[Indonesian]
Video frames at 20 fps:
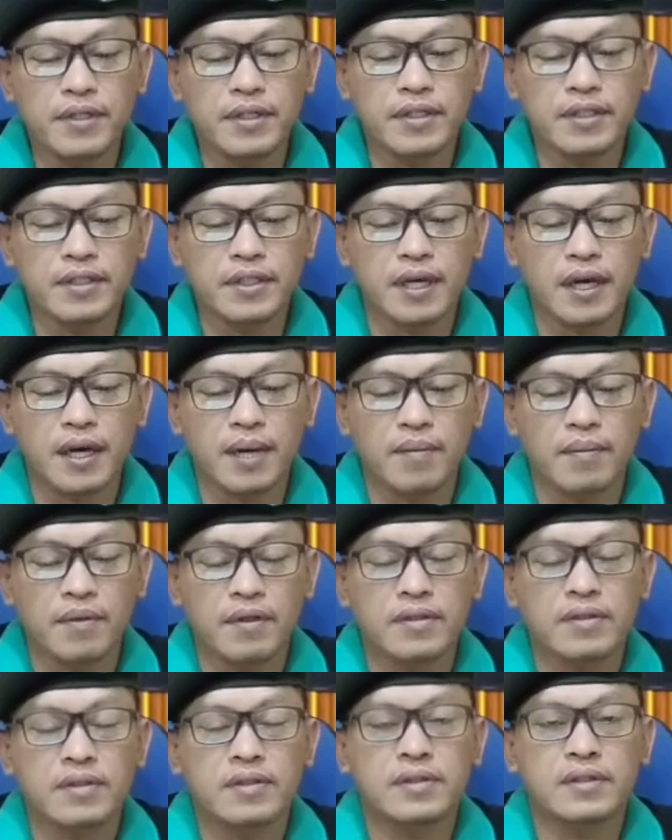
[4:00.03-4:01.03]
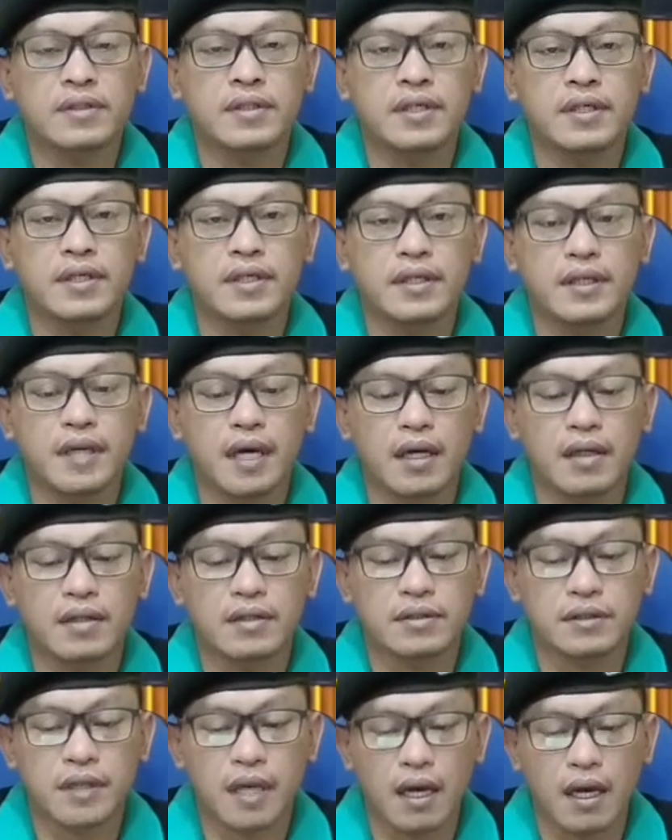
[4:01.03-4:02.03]
Rizik Sihab
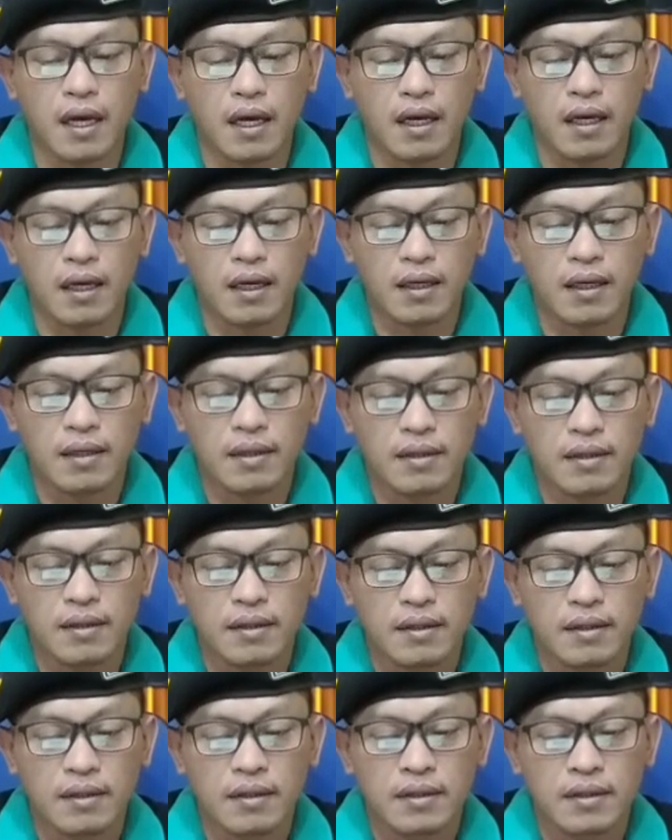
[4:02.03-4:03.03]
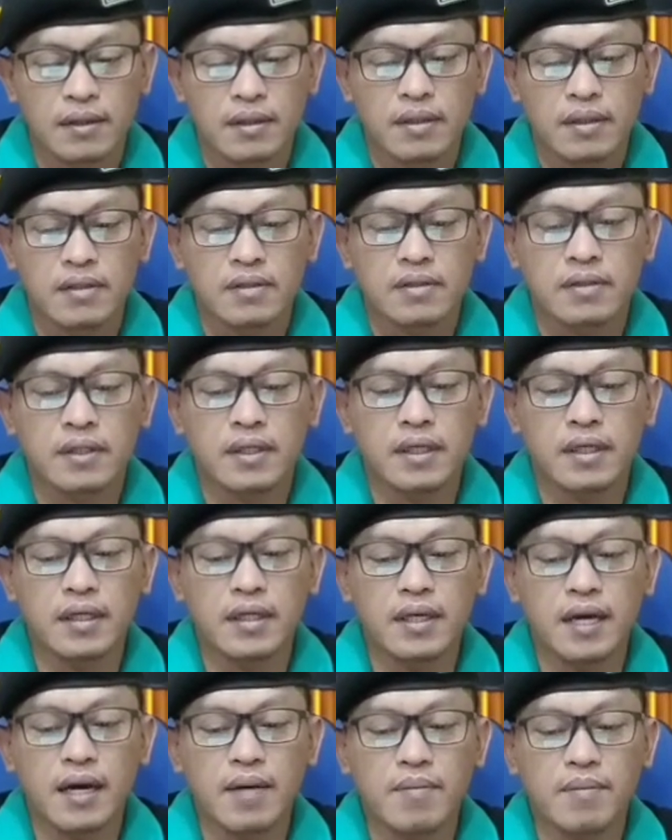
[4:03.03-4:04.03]
tidak sah.
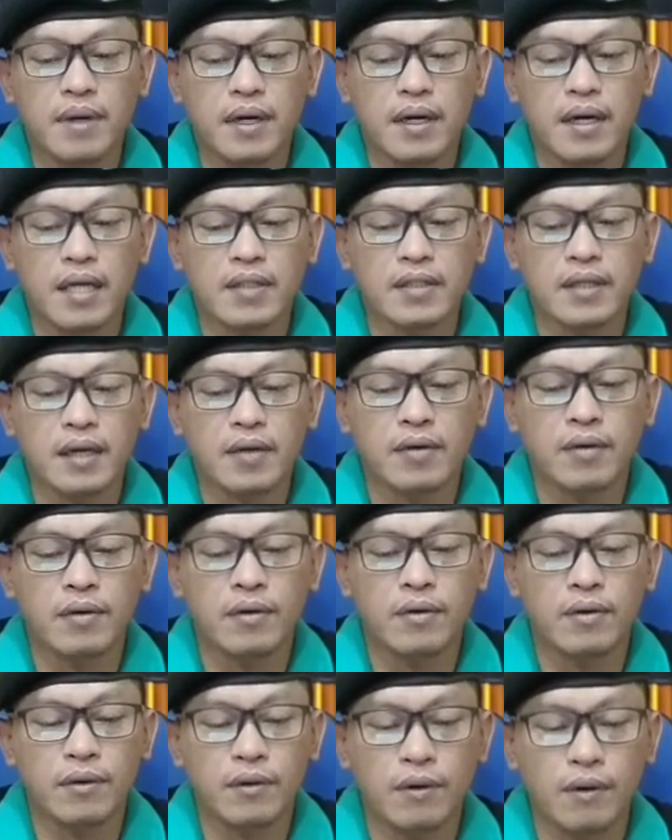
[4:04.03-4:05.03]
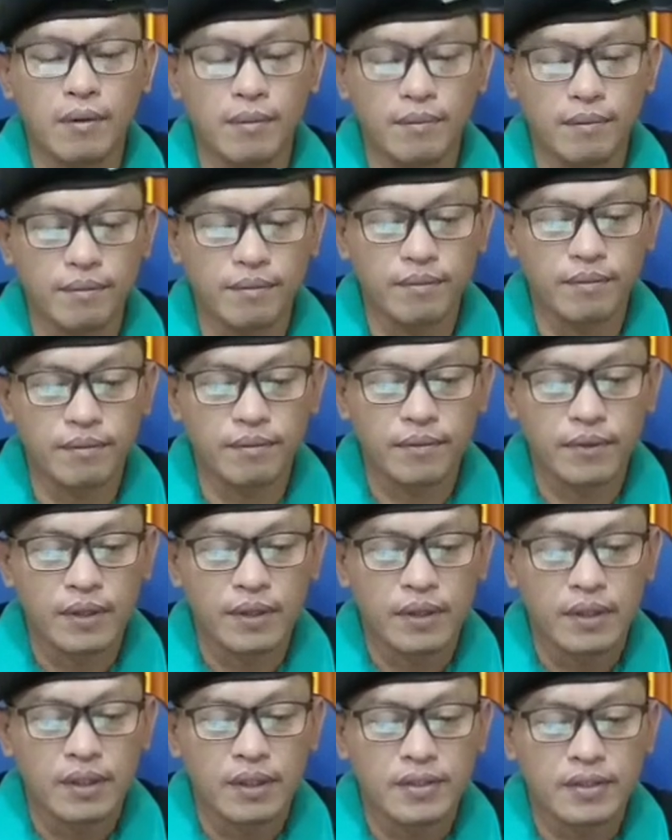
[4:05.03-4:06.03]
Tidak berdasar hukum.
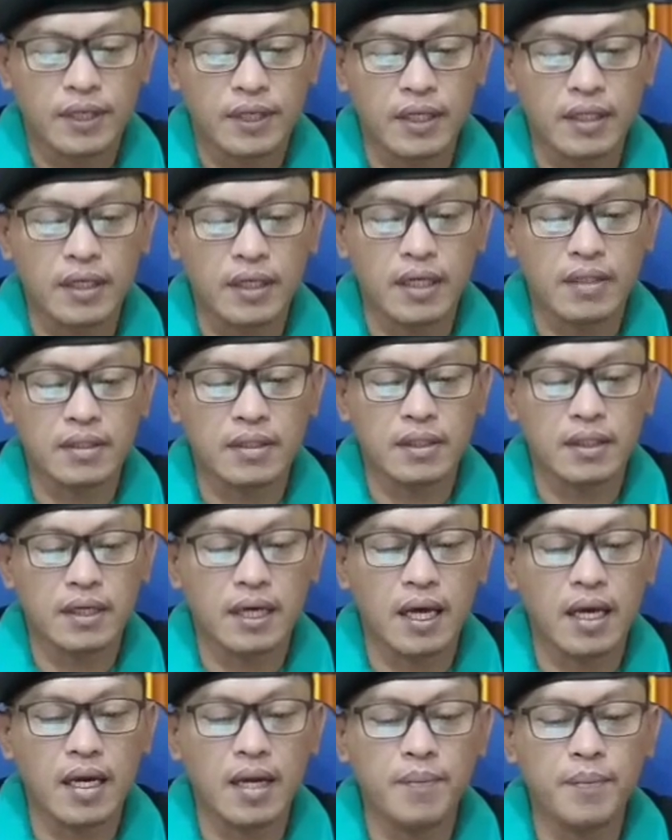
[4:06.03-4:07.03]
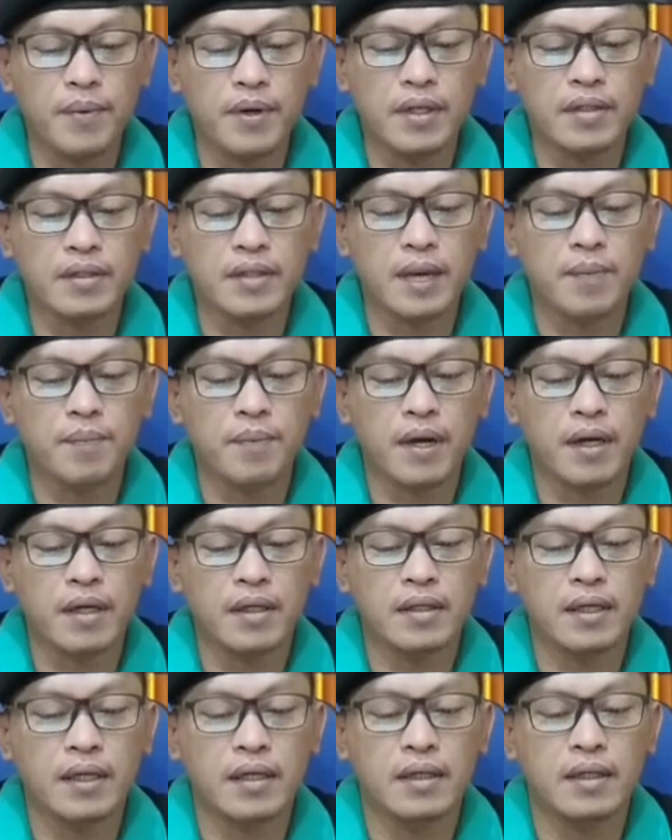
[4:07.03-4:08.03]
Sehingga segala
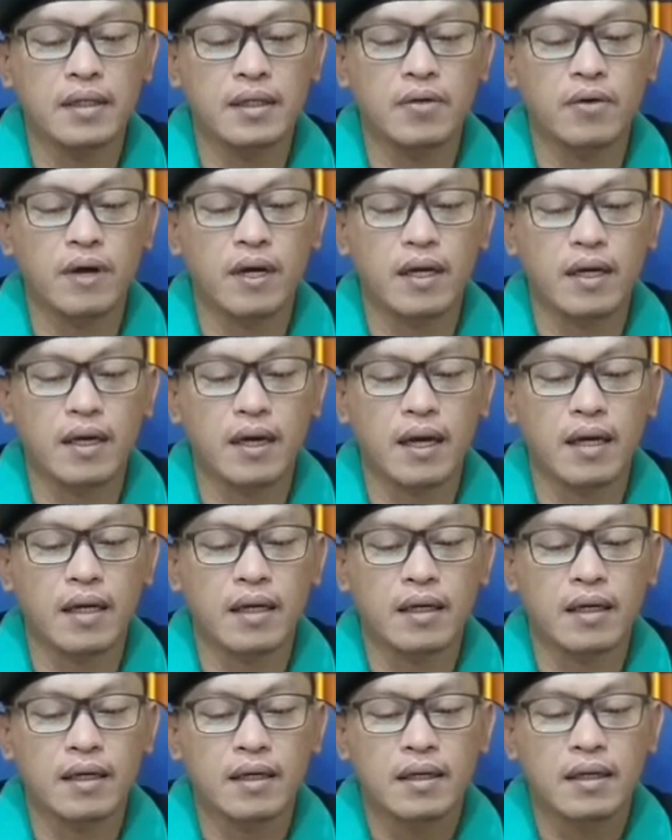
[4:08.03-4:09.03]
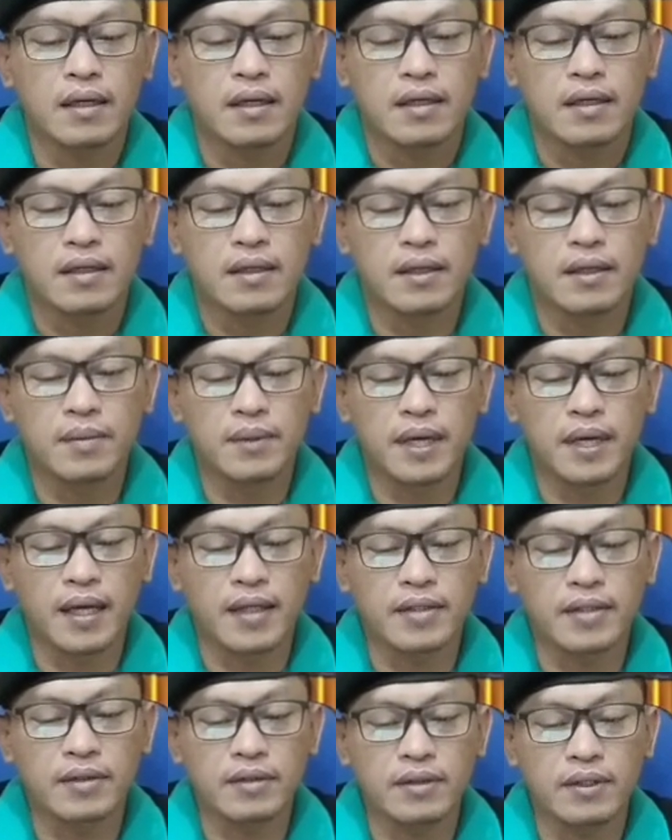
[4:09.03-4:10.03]
penetapan yang dikeluarkan lebih
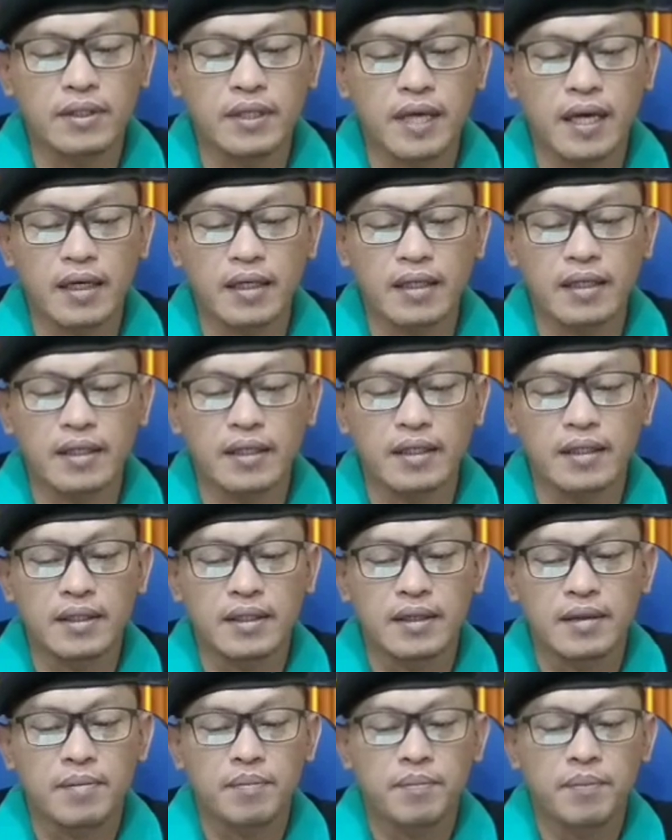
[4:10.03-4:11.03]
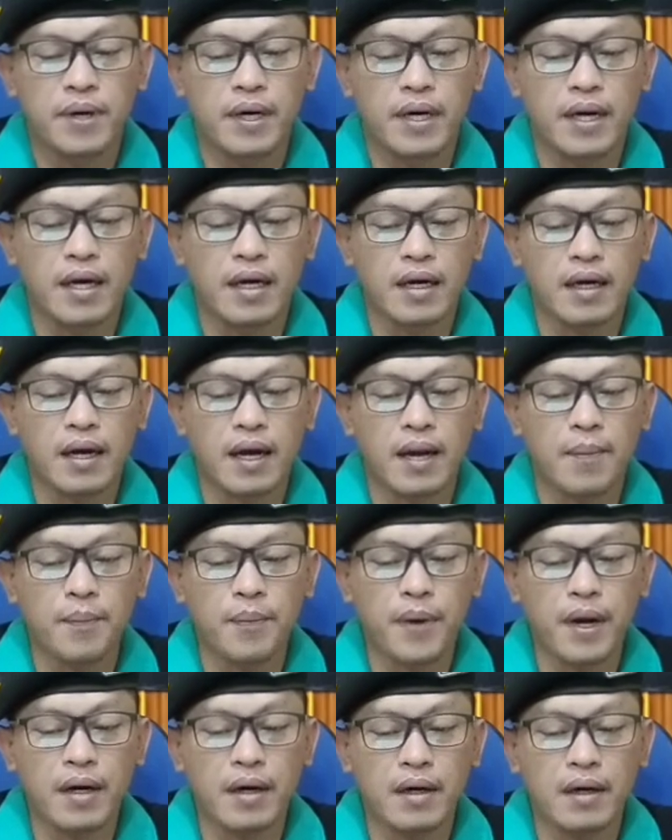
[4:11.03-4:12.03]
lanjut yakni
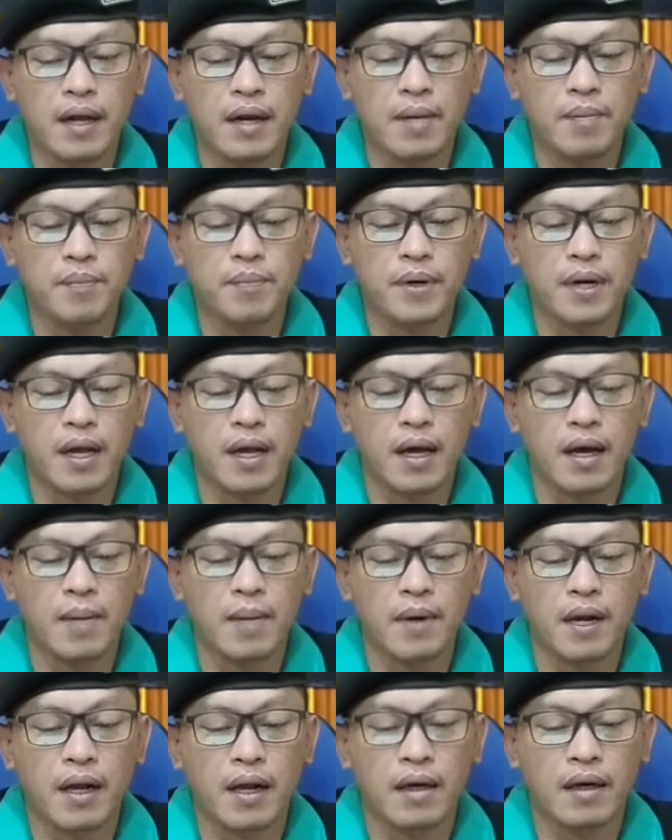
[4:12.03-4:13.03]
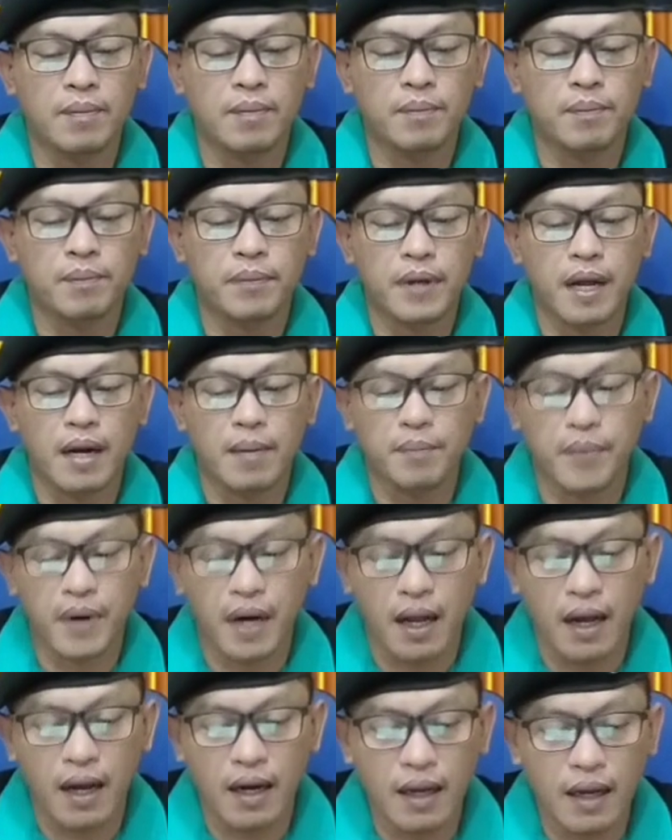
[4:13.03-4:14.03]
penangkapan dan penahanan dan
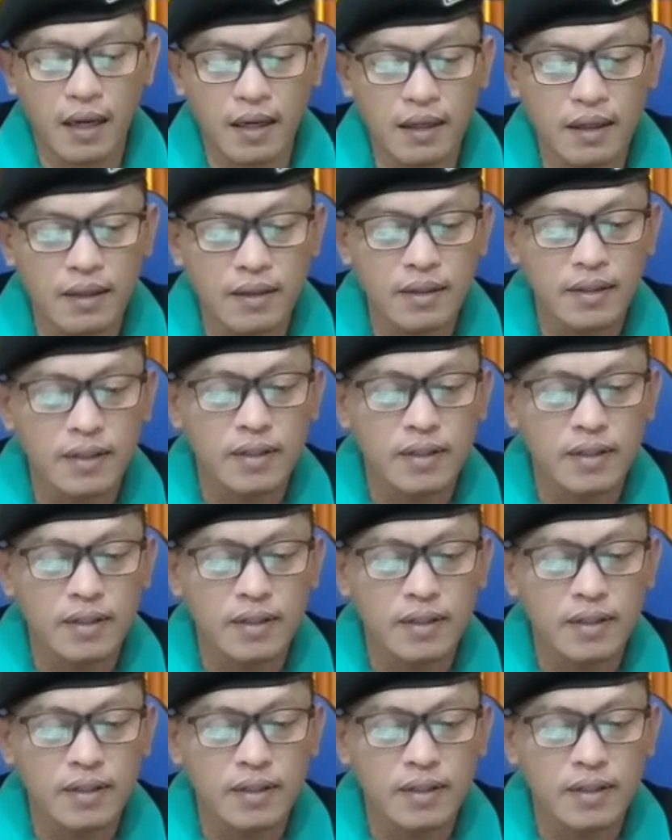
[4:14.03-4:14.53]
penahanan